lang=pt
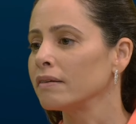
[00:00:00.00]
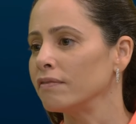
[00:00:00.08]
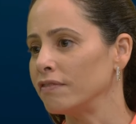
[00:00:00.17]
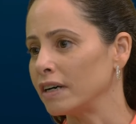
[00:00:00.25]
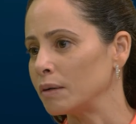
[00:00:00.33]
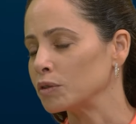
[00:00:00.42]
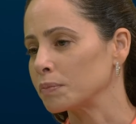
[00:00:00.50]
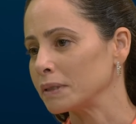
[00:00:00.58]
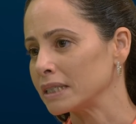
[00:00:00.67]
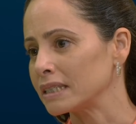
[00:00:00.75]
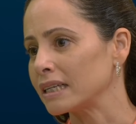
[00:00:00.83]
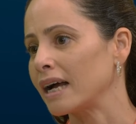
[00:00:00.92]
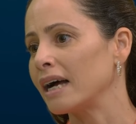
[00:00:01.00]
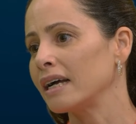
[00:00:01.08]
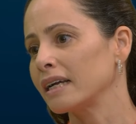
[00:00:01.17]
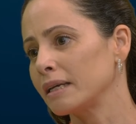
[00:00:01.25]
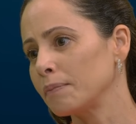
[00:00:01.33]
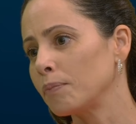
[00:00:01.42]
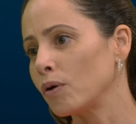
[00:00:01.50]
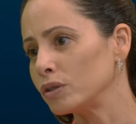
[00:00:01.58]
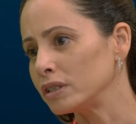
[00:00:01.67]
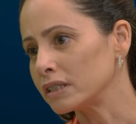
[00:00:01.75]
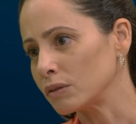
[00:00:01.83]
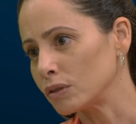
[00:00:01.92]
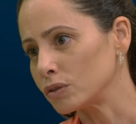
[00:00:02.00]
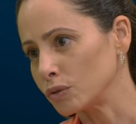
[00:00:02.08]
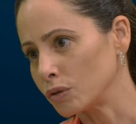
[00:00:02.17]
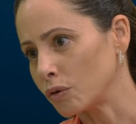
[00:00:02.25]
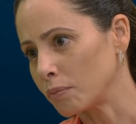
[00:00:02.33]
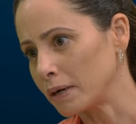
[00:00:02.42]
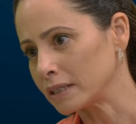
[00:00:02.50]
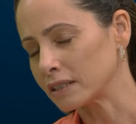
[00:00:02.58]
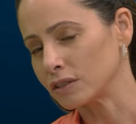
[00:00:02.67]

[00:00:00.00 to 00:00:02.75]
vamos pensar que pode ter uma dor neuropática